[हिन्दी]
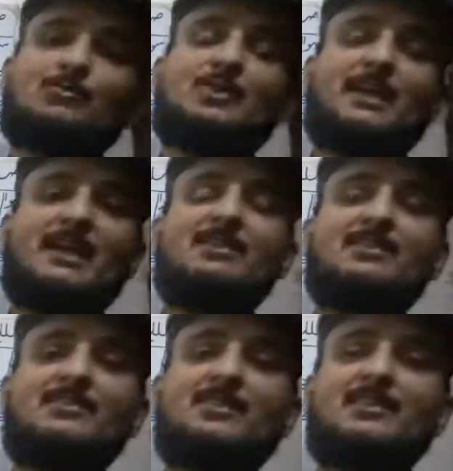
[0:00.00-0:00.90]
मुझे कहनी
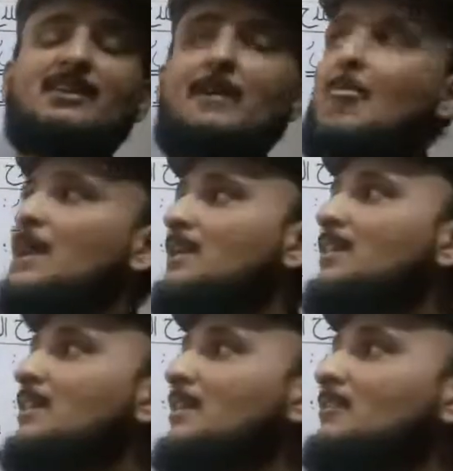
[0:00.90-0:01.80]
थी
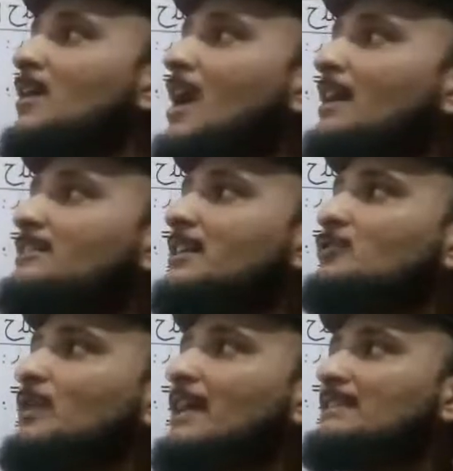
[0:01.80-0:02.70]
तो आज का
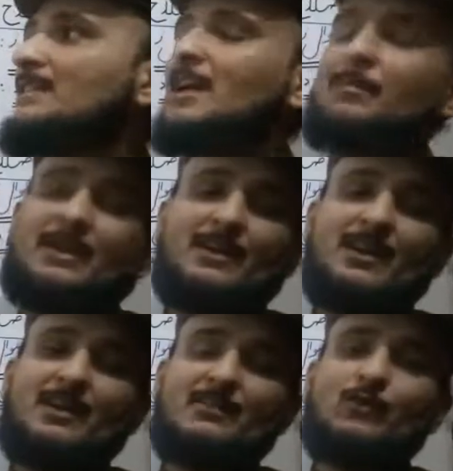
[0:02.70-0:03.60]
जो लेक्चर है बेटा